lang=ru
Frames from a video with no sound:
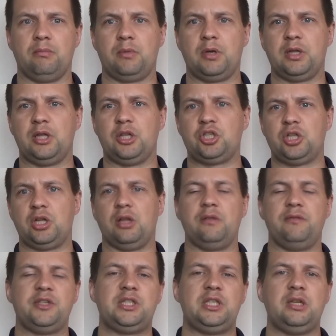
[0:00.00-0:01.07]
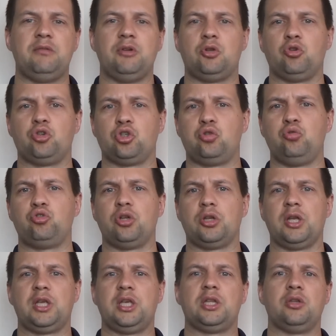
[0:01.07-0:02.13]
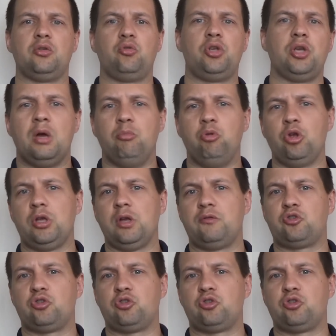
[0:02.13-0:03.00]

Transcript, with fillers: когда начинал инвестировать, тоже слушал каких-то других блогеров,